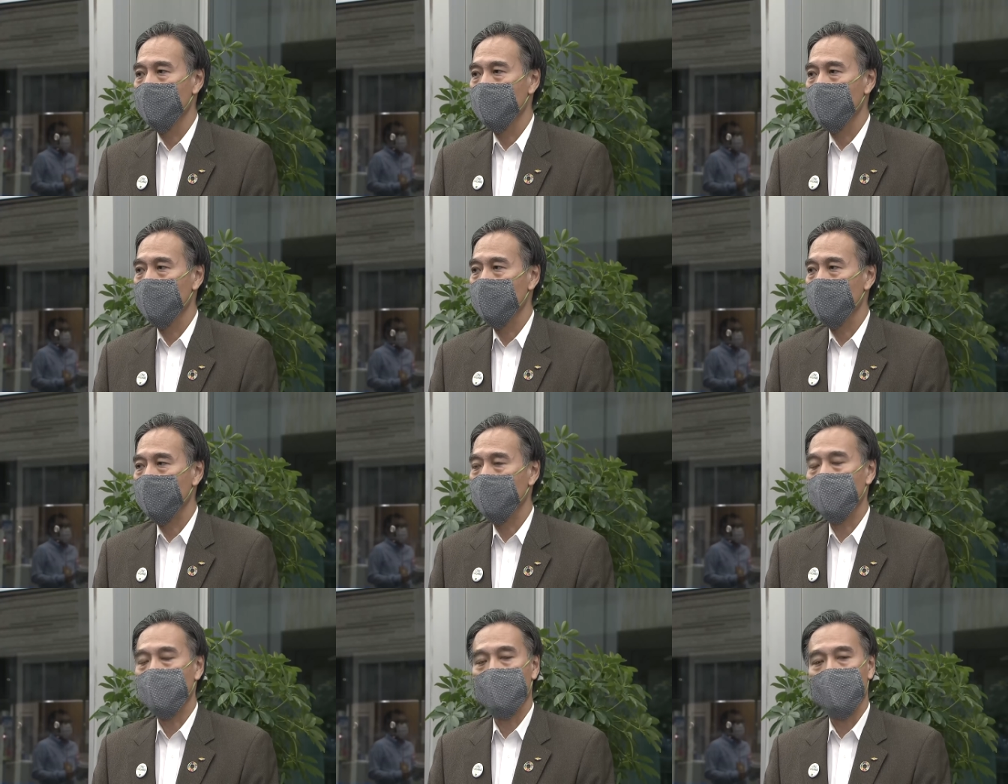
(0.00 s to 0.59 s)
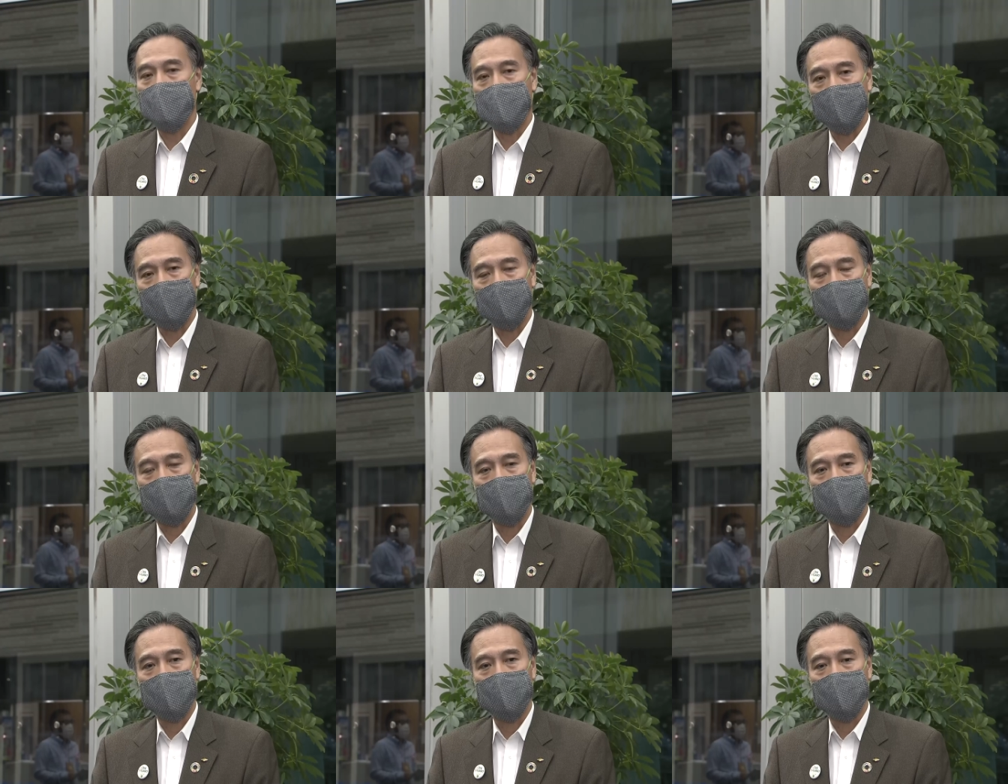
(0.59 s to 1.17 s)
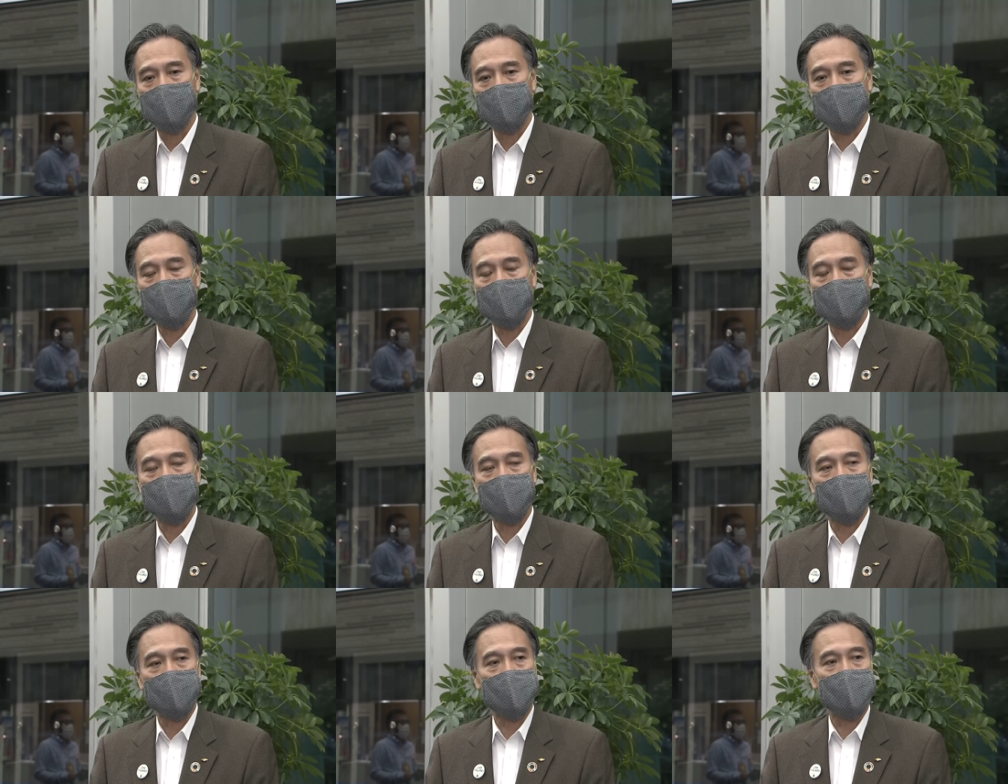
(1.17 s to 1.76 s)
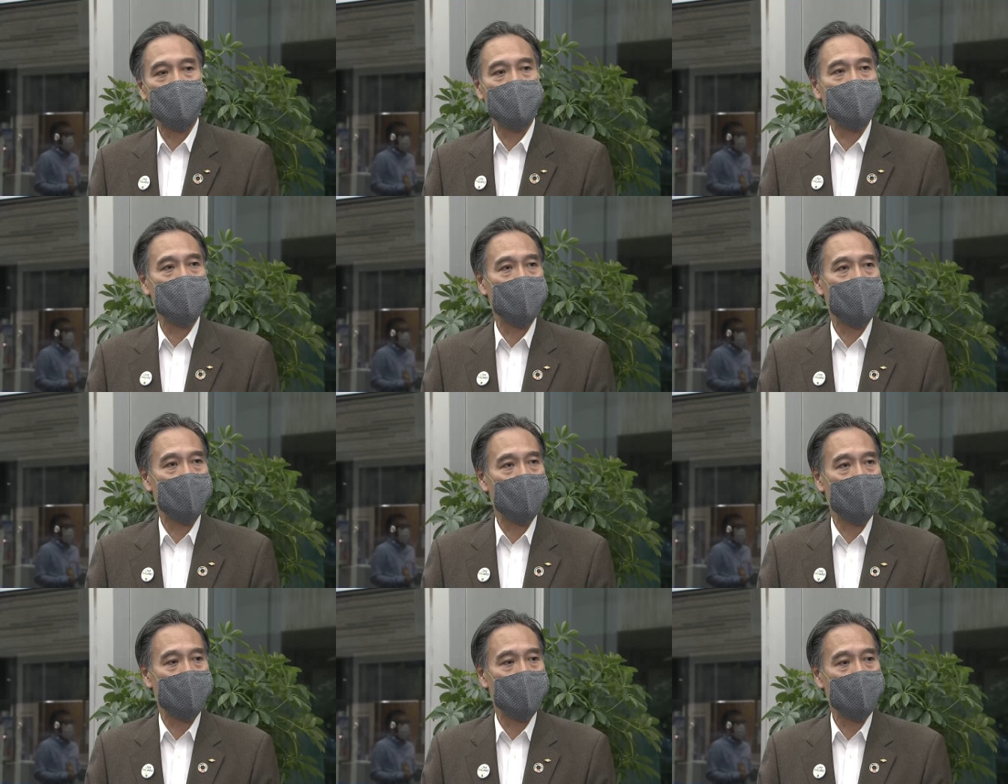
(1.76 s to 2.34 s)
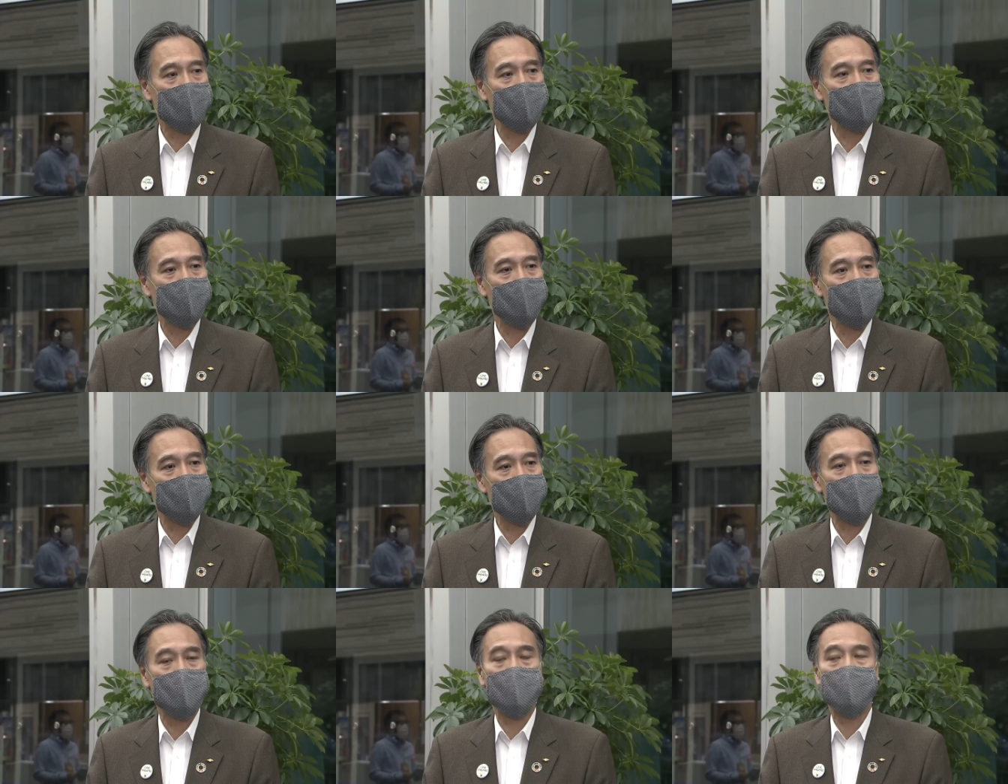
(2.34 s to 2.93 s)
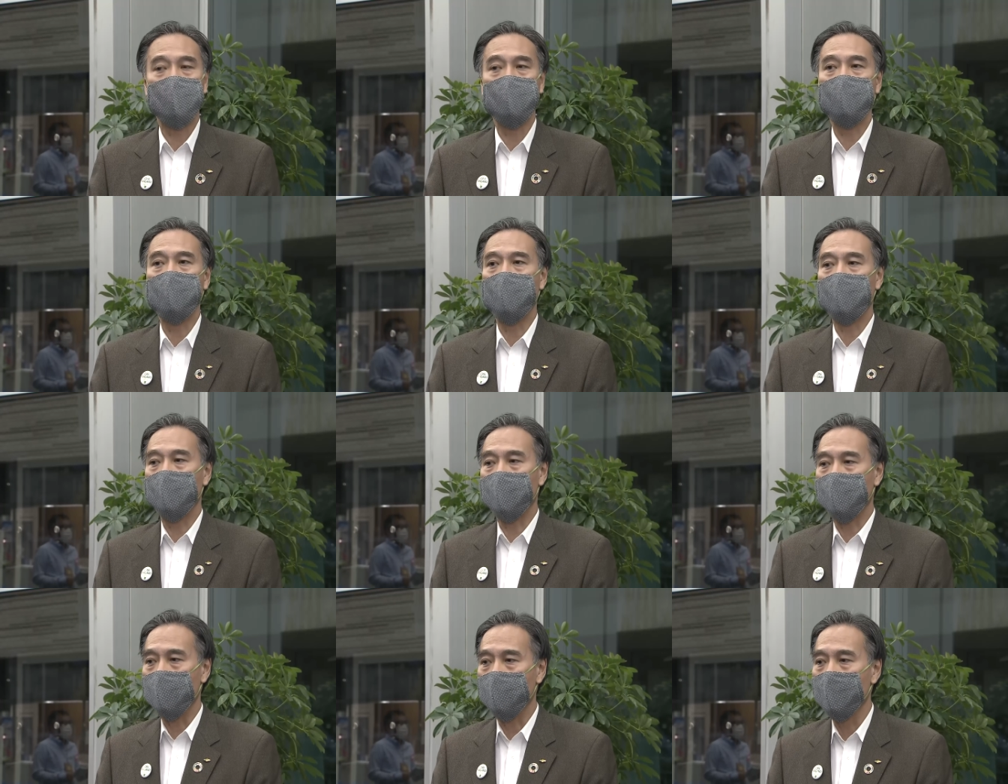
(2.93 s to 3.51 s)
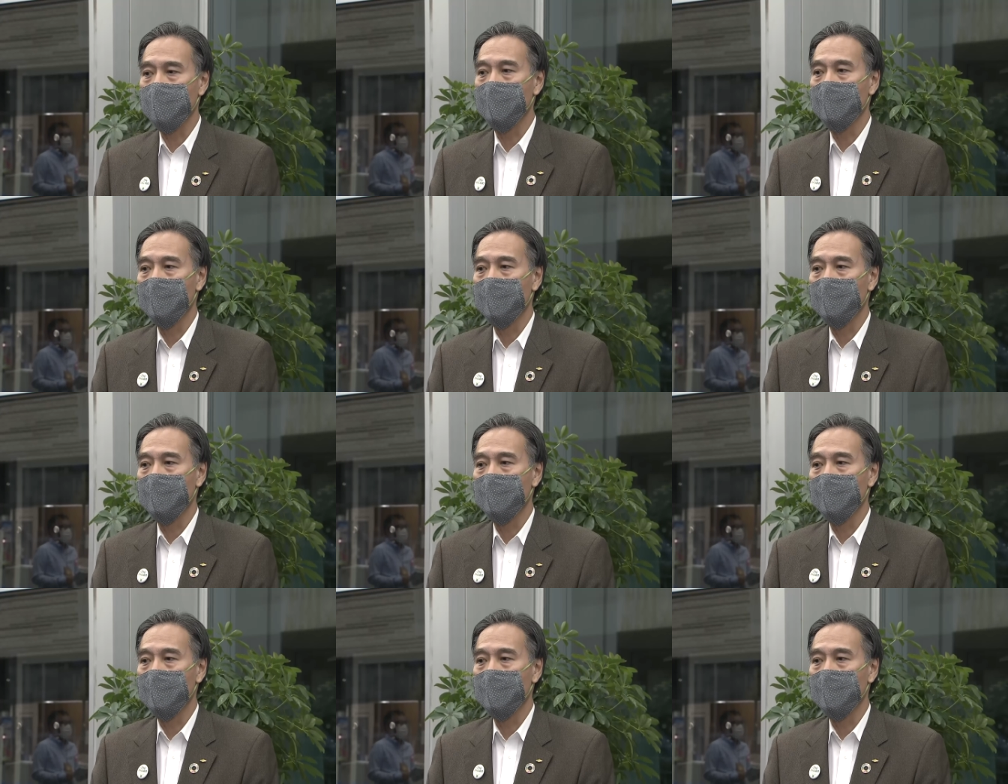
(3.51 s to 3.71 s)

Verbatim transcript: いただきながら、まあ、そして大変なご負担をおかけしなが